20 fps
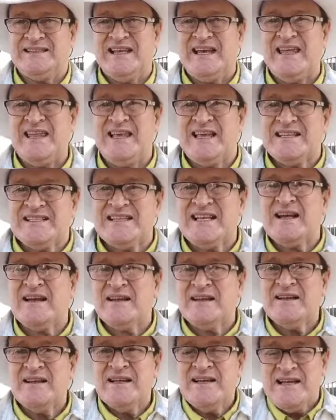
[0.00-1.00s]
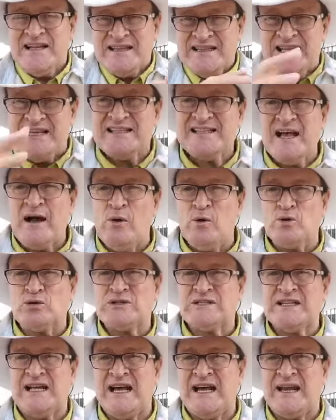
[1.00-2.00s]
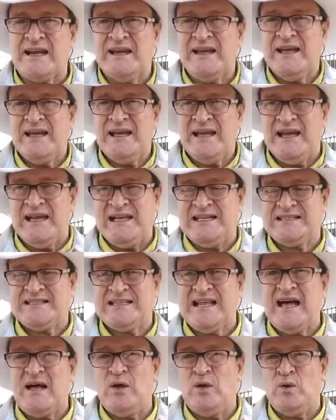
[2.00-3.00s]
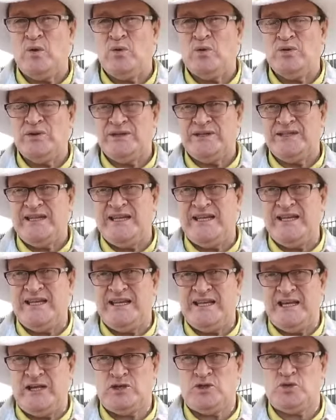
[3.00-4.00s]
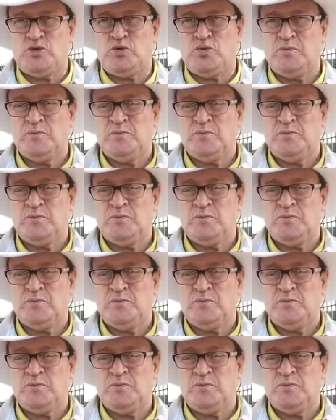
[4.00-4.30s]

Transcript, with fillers: de desajustar el estado de derecho,